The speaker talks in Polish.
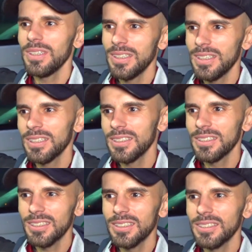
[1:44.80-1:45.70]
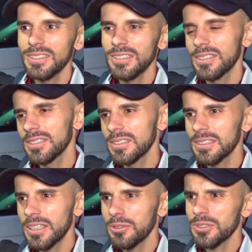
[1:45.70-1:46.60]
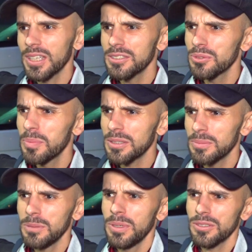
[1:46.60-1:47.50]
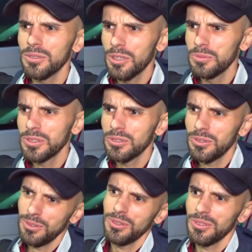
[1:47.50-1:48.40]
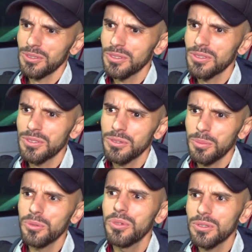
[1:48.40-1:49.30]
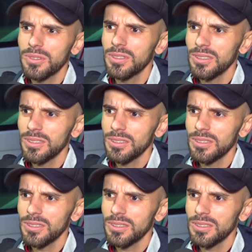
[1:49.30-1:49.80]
e, Gregor Skaczał bar, bar, bardzo dobrze, no to z, zrobił dost, e,